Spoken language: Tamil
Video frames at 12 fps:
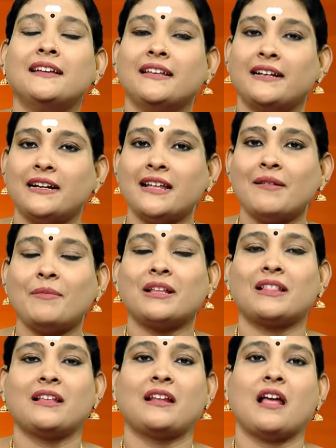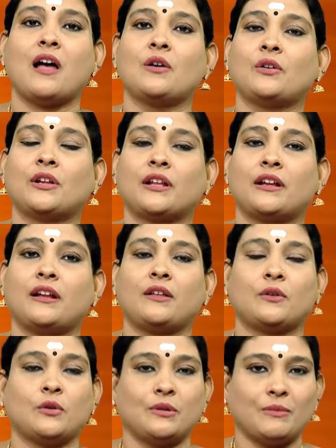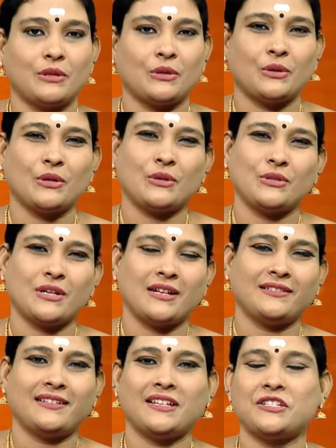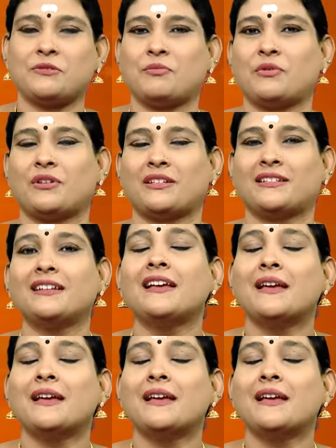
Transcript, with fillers: இரண்டாம் இடத்துல ராகு இருக்கிறனால குடும்பத்தோடு கொஞ்சம் அனுசரித்து போகிறது